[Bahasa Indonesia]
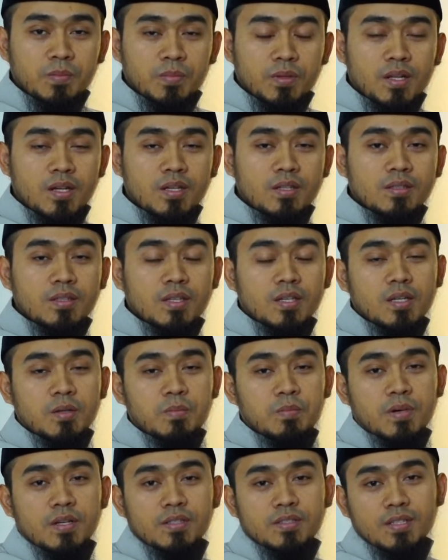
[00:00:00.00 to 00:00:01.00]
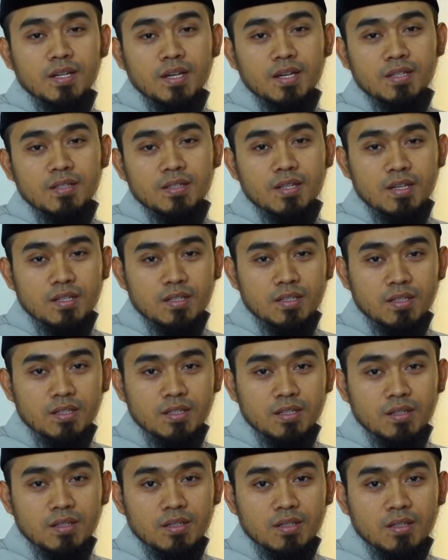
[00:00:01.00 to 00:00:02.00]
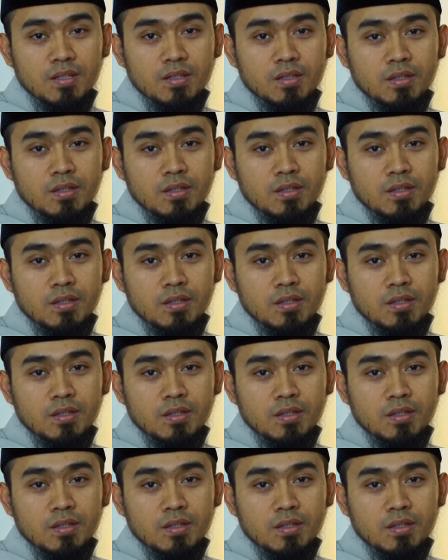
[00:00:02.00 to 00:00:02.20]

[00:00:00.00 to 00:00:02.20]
praktek bacaan dari